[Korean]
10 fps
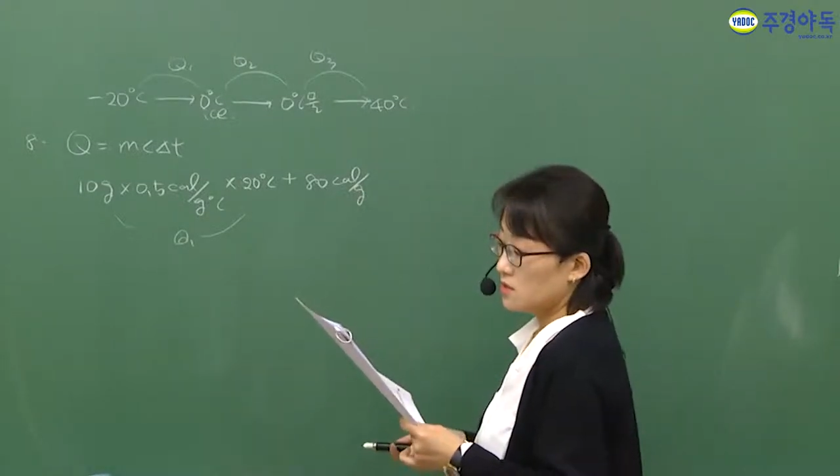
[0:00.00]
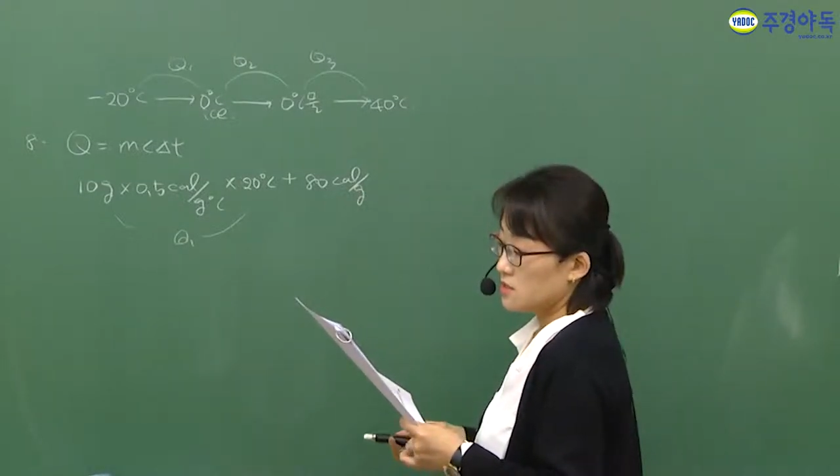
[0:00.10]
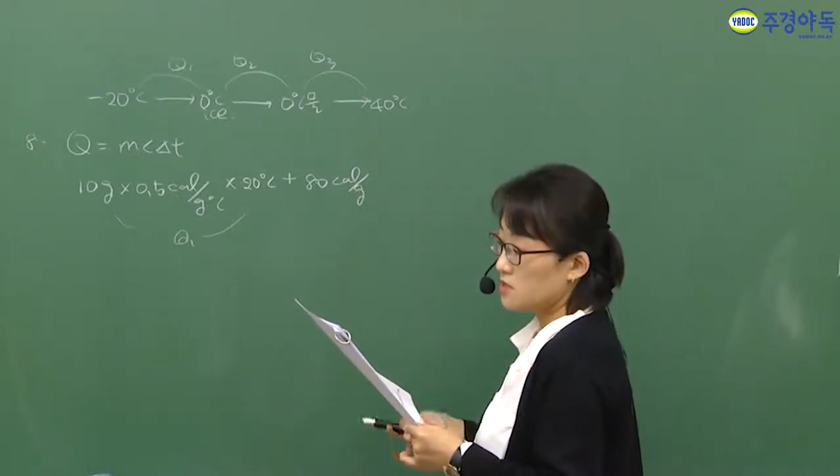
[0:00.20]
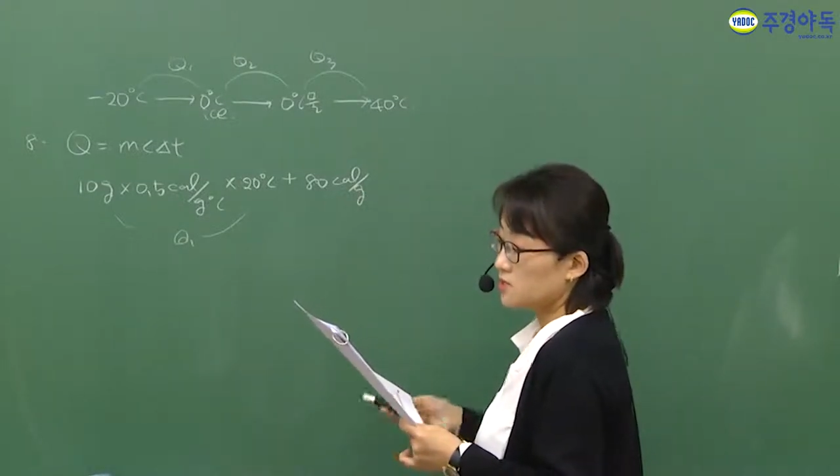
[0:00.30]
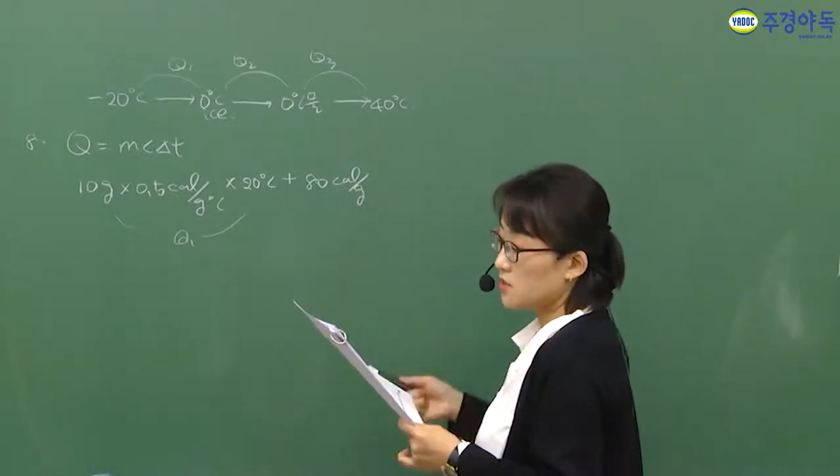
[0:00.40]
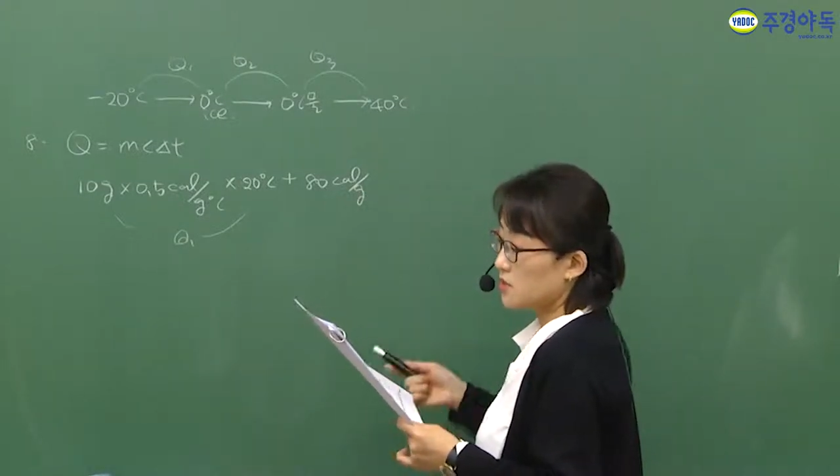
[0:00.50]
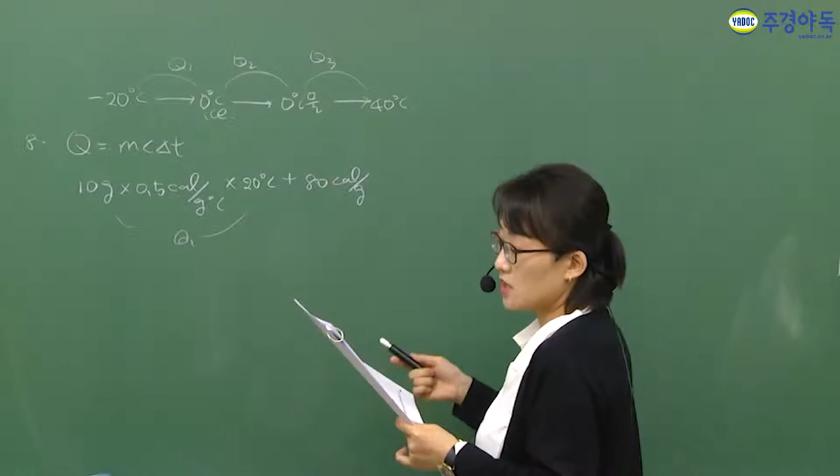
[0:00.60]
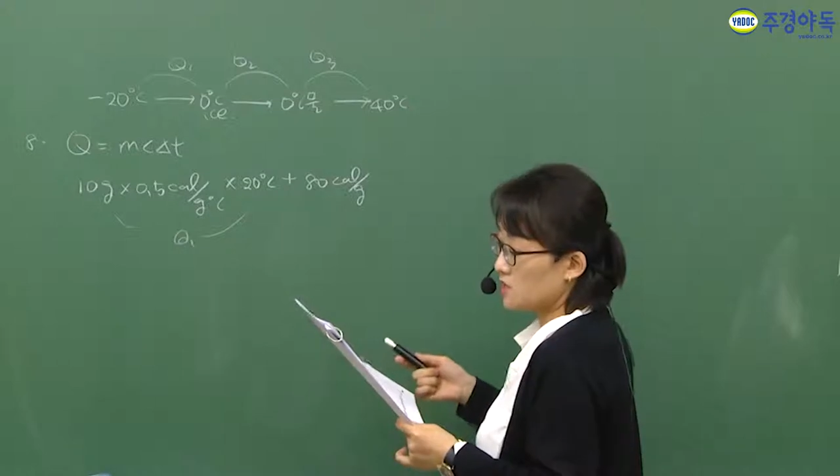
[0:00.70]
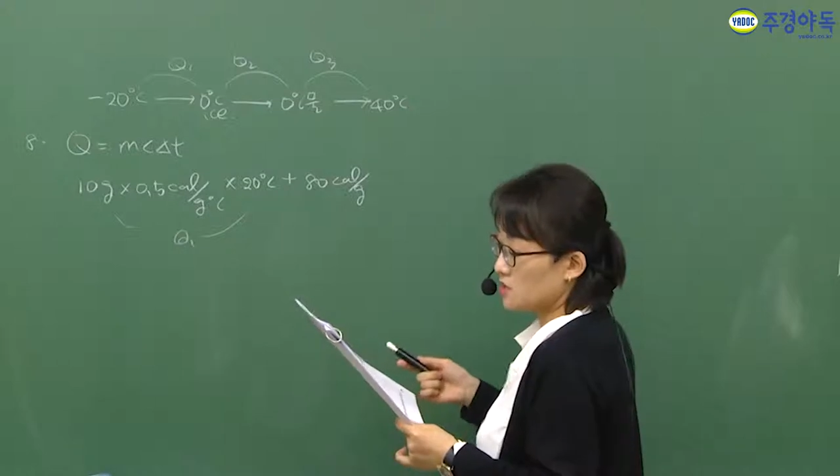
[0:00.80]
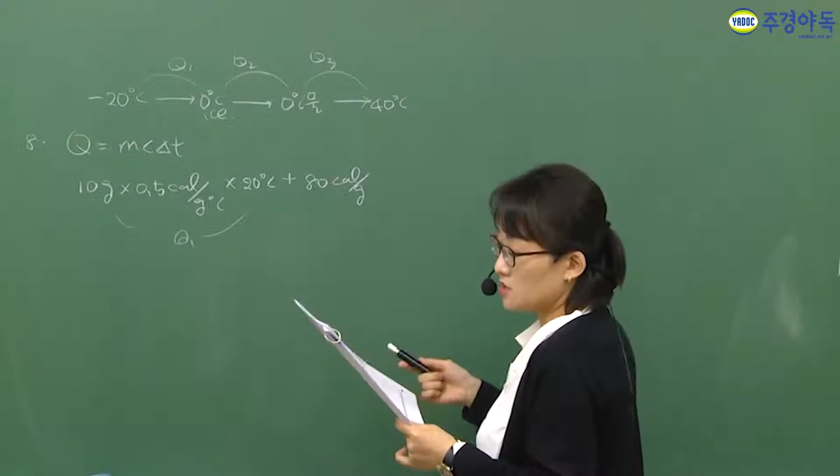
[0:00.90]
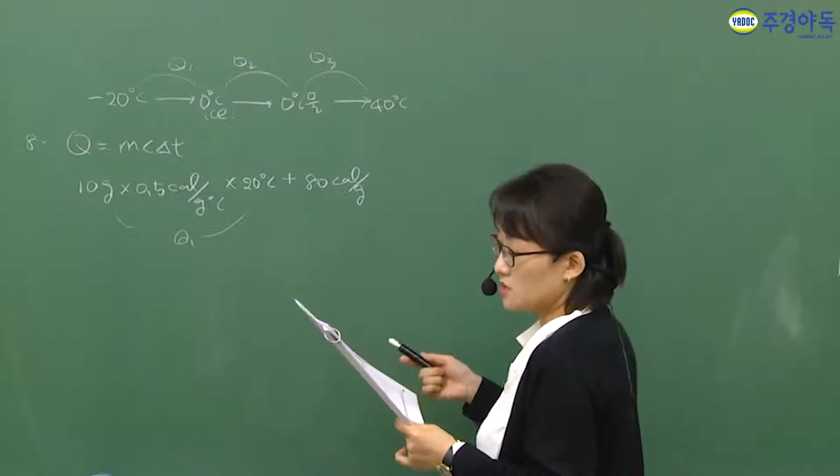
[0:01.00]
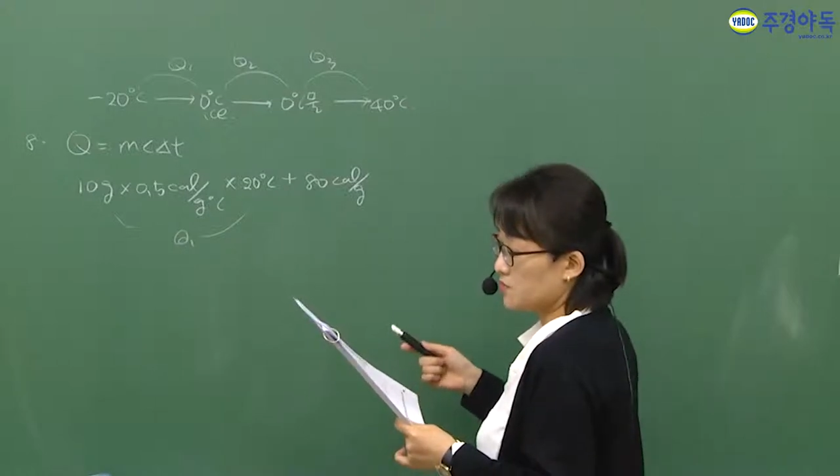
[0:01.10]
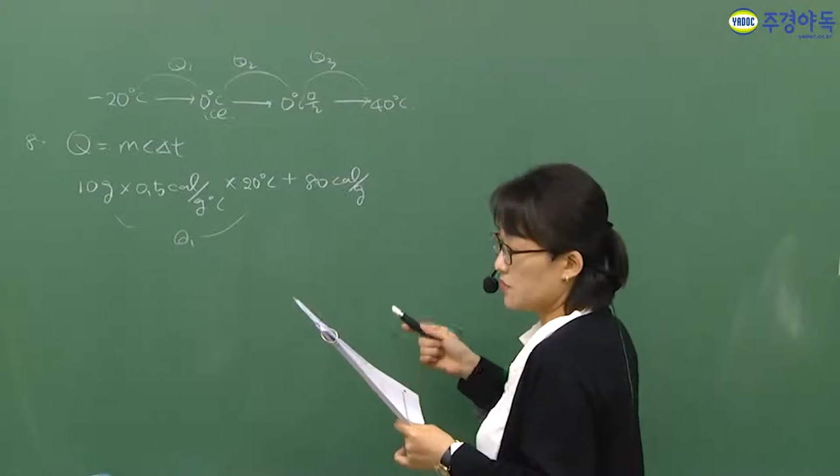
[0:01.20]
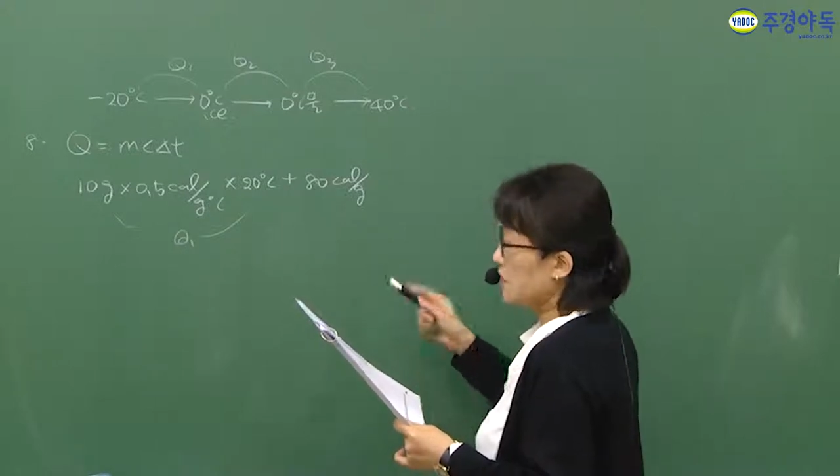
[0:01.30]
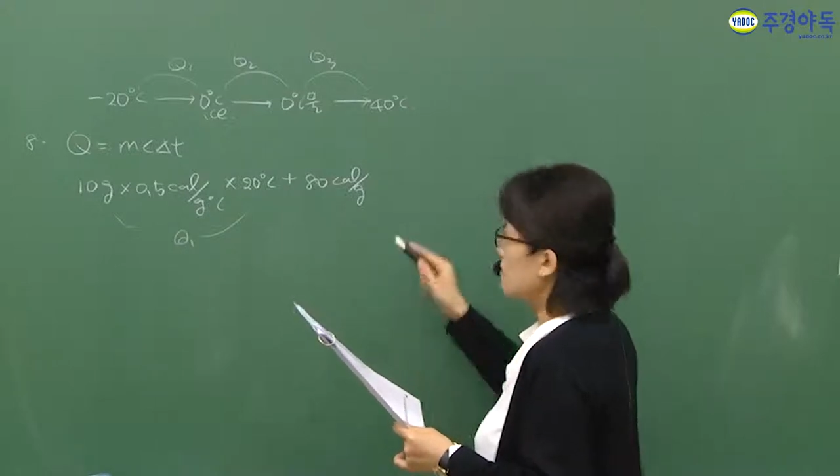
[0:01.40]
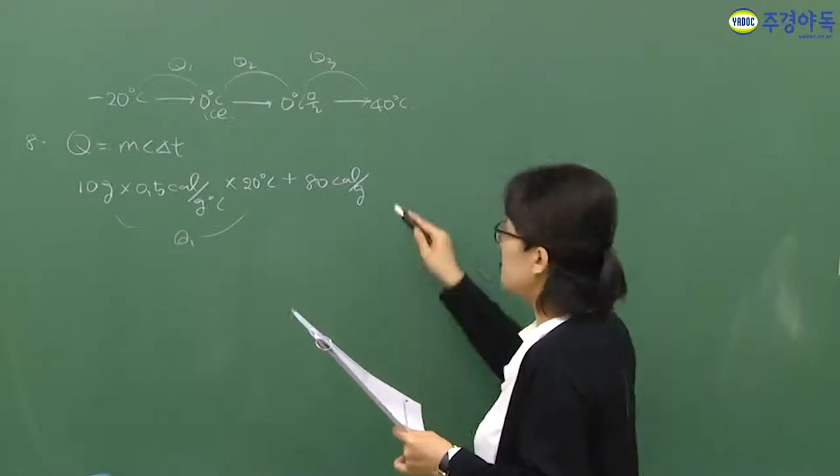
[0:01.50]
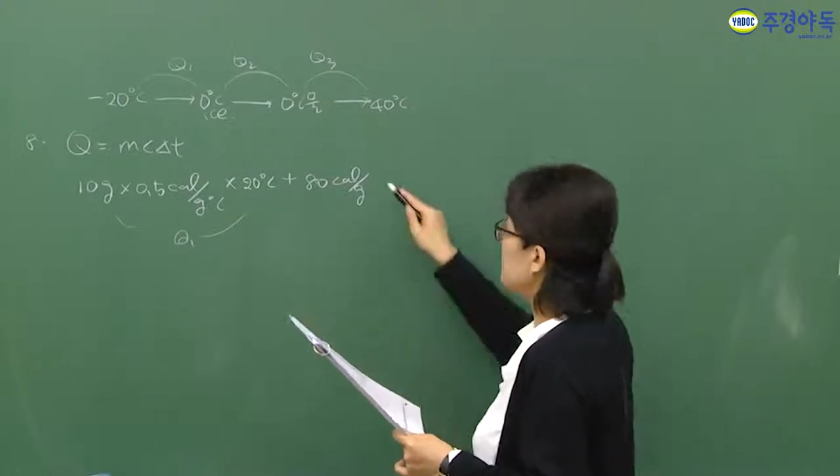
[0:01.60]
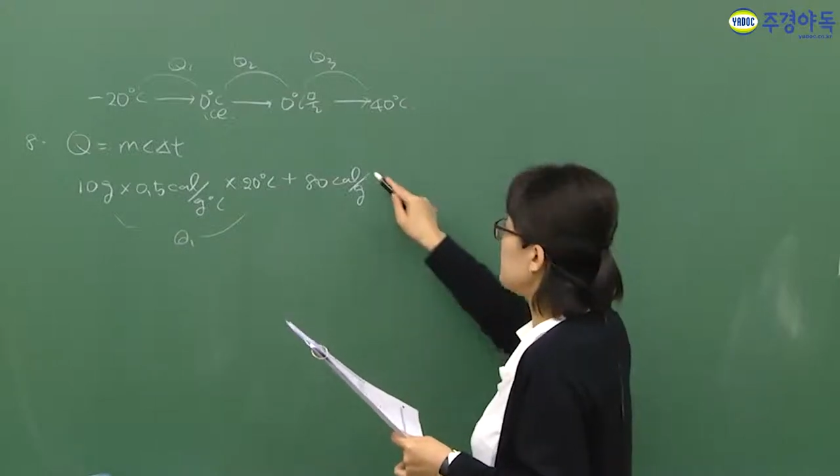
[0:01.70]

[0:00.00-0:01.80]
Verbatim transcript: 10g이죠. 10g.